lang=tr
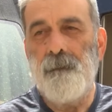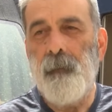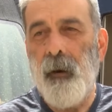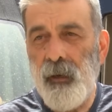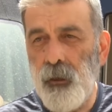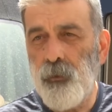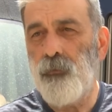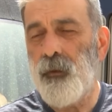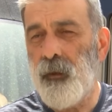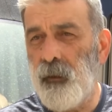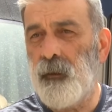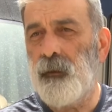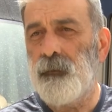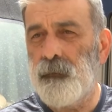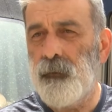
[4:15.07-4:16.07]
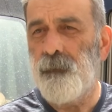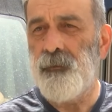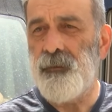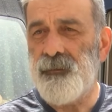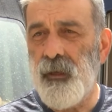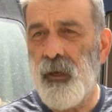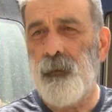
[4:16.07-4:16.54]
bana göre
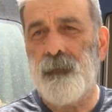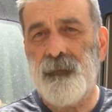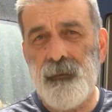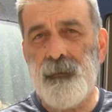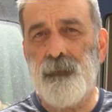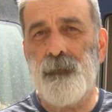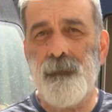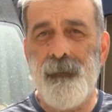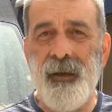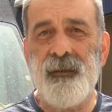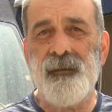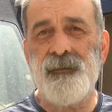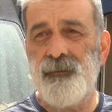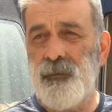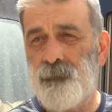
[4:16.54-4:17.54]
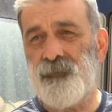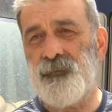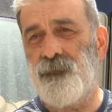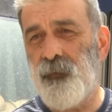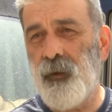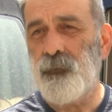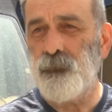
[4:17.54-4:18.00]
kalınabilecek ama dediğim gibi herkesin
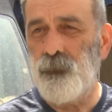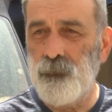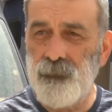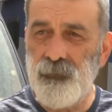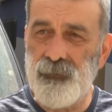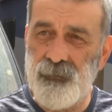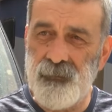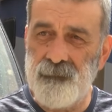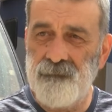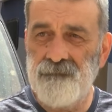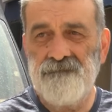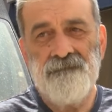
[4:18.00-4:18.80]
yapısı farklı olduğu için